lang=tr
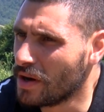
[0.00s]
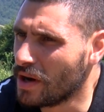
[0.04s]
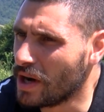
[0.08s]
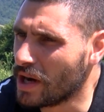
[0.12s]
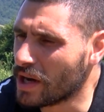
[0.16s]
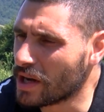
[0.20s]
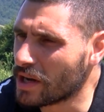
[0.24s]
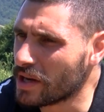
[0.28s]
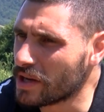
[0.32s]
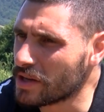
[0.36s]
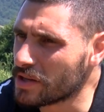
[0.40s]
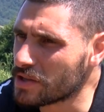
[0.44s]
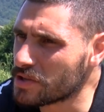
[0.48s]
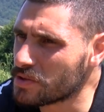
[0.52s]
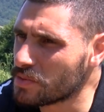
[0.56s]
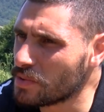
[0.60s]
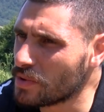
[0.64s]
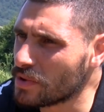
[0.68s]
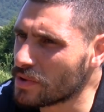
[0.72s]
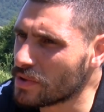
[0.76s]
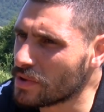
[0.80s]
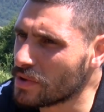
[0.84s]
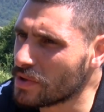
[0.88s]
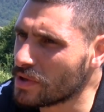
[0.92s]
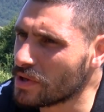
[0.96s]
Ankara
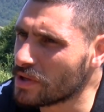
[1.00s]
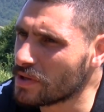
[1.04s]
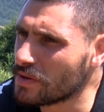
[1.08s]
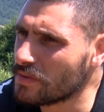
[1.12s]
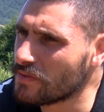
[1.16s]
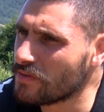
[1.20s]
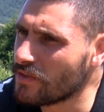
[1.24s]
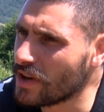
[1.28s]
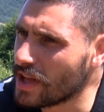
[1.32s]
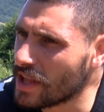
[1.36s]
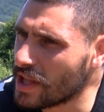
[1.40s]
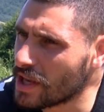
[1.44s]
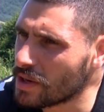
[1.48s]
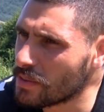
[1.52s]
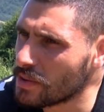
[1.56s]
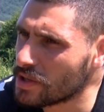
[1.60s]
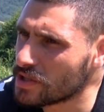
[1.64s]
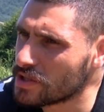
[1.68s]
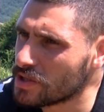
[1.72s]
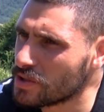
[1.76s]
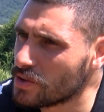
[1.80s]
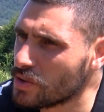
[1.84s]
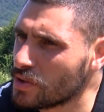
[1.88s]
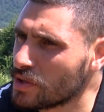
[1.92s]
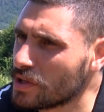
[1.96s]
Spor'da oynadım,
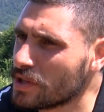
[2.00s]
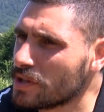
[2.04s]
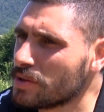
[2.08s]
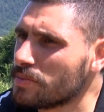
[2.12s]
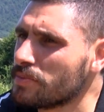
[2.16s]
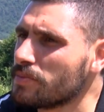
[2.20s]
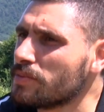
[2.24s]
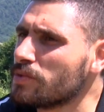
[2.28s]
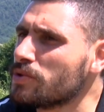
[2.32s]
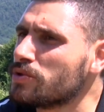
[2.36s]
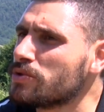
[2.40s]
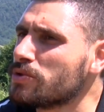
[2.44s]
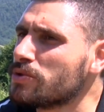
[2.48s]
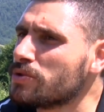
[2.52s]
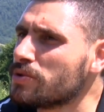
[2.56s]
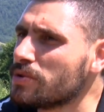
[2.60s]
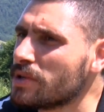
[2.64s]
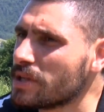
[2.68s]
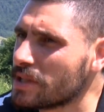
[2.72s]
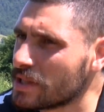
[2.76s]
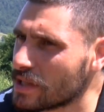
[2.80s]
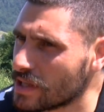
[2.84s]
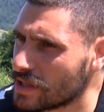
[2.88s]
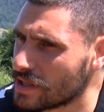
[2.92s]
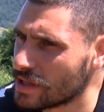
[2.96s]
Fenerbahçe'de oynadım. Üçüncü
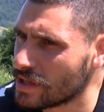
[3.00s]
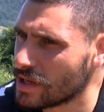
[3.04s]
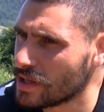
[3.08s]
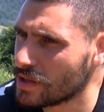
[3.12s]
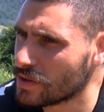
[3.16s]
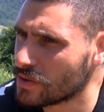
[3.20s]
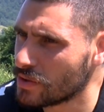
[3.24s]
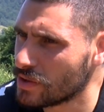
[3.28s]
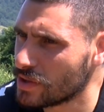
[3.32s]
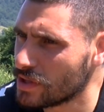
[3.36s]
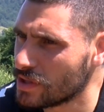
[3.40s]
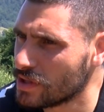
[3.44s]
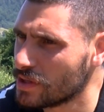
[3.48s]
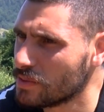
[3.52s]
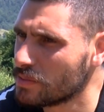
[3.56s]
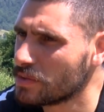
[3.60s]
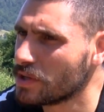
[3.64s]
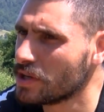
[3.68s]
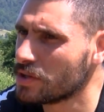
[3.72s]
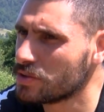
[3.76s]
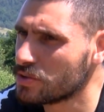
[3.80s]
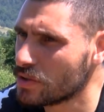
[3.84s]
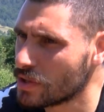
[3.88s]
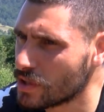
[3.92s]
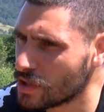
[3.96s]
ligde kiralık oynadığım
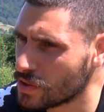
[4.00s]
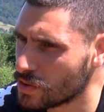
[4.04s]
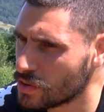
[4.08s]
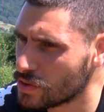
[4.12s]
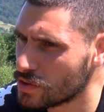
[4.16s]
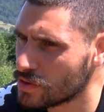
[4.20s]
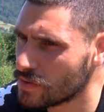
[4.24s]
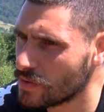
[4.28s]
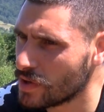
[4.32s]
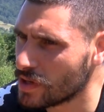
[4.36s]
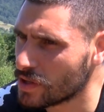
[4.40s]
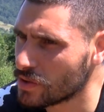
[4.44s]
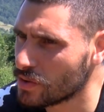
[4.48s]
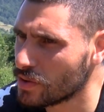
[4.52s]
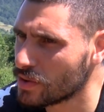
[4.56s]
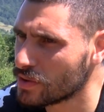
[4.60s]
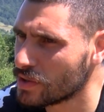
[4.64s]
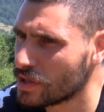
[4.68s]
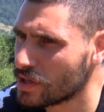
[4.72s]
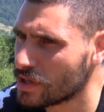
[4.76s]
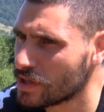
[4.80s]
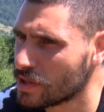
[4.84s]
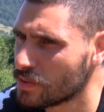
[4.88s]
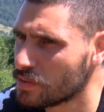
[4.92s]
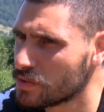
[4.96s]
Keçören gücü vardı.
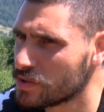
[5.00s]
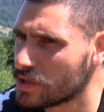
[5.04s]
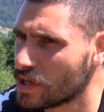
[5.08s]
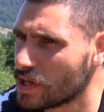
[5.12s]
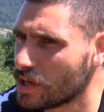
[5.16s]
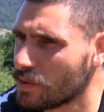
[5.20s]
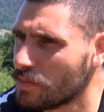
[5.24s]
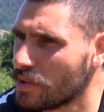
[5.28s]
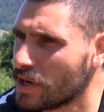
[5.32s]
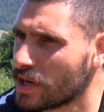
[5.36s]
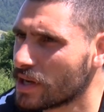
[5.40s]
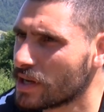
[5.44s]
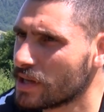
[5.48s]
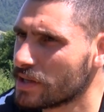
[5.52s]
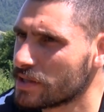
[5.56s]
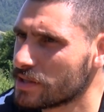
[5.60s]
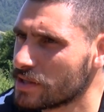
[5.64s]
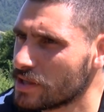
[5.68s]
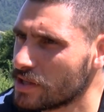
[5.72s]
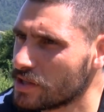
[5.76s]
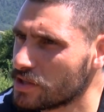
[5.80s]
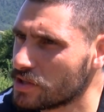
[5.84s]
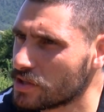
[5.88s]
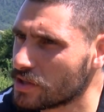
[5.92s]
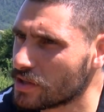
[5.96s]
Onlar da bu sene
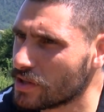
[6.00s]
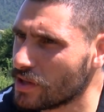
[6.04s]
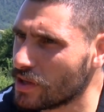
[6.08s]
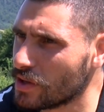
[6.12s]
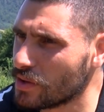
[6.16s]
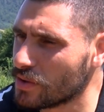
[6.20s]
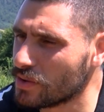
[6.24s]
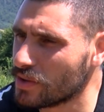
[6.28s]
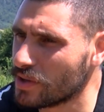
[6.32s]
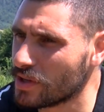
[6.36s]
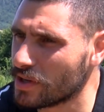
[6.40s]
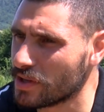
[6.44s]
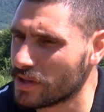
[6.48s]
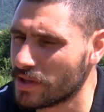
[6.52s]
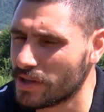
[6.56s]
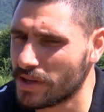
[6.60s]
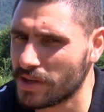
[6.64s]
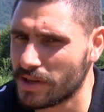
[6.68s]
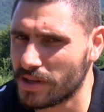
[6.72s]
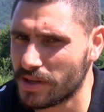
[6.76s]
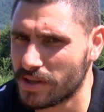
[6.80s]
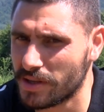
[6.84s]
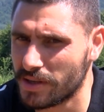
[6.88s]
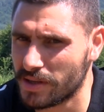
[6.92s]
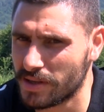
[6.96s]
bankasıya çıktılar. Onlara
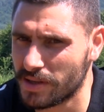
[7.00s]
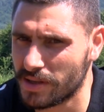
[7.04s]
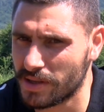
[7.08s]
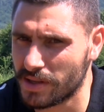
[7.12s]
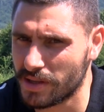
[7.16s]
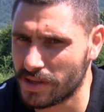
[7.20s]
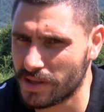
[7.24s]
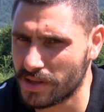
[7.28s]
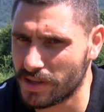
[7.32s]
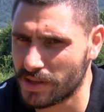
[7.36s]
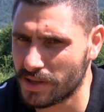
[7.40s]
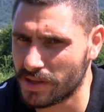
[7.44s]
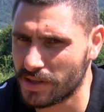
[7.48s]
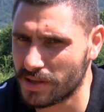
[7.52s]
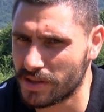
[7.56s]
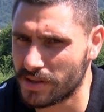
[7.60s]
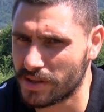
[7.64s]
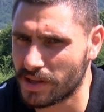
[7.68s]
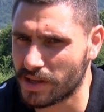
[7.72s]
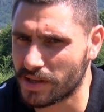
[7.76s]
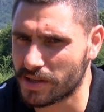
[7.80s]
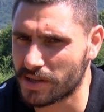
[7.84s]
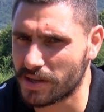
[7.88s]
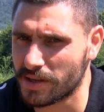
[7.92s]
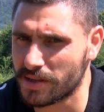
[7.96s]
da e,
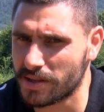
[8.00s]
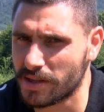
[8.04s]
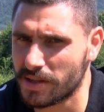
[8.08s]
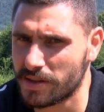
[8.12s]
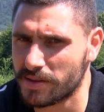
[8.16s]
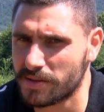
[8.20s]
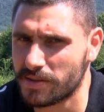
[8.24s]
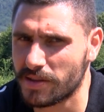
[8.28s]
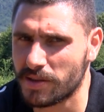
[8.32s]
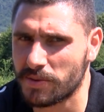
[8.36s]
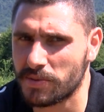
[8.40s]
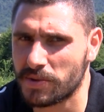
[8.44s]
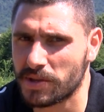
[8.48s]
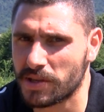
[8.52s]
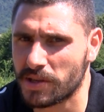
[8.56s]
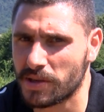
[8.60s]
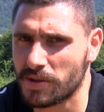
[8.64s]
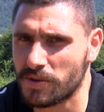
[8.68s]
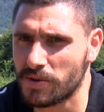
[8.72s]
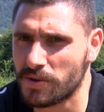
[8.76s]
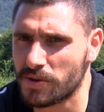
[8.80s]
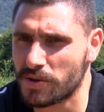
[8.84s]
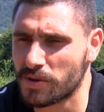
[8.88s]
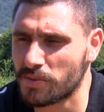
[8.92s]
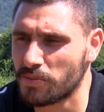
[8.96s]
tekrardan tebrik
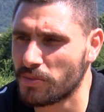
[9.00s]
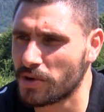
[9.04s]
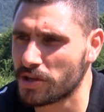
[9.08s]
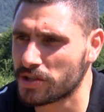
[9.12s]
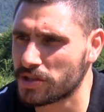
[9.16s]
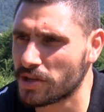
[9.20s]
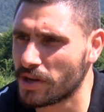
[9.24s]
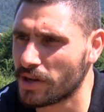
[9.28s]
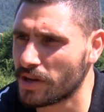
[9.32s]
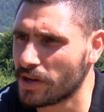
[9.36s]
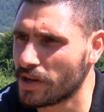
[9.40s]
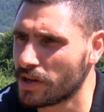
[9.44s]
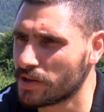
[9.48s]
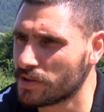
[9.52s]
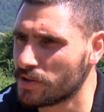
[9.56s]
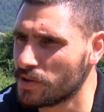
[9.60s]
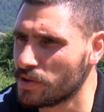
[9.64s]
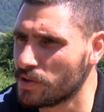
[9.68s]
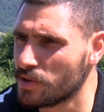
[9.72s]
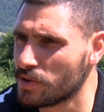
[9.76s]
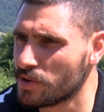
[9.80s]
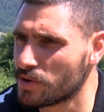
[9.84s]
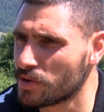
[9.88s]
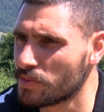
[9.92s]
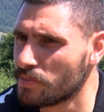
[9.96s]
ediyorum. Başarılar
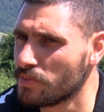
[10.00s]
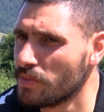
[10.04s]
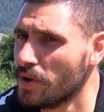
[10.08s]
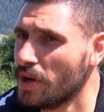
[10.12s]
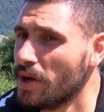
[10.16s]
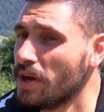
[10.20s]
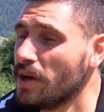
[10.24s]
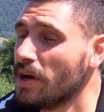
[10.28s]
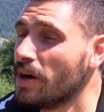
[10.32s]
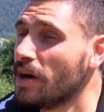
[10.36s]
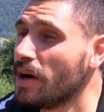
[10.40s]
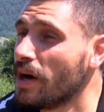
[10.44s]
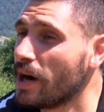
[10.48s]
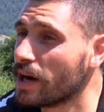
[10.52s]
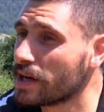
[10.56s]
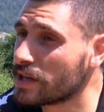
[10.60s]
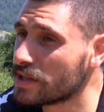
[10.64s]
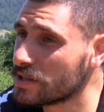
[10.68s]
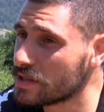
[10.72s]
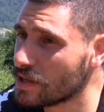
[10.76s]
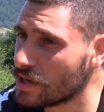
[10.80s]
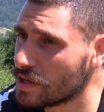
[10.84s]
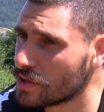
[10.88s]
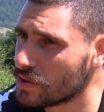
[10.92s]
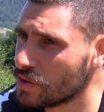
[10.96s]
diliyorum.
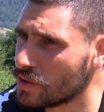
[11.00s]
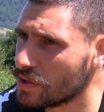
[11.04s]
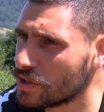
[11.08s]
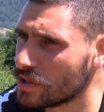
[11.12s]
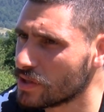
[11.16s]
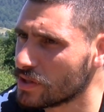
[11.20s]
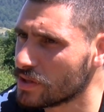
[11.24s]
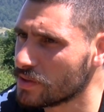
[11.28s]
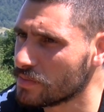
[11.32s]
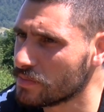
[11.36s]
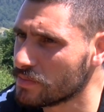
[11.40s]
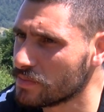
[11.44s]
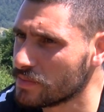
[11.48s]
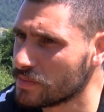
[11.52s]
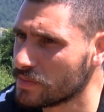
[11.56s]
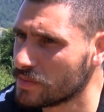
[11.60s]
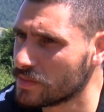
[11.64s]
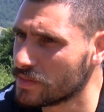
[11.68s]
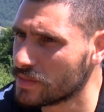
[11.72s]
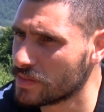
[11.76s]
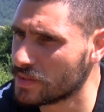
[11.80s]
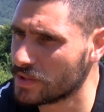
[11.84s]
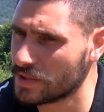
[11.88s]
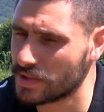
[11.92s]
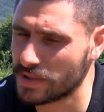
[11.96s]
Akisar'da oynadım.
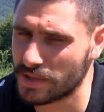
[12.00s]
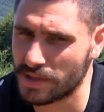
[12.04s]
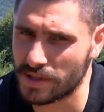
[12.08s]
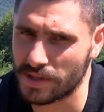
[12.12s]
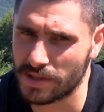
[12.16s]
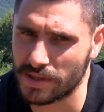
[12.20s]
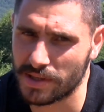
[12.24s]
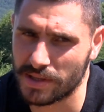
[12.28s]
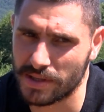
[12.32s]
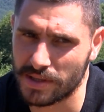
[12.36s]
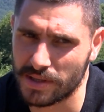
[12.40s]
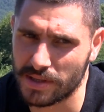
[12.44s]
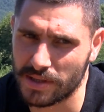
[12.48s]
E,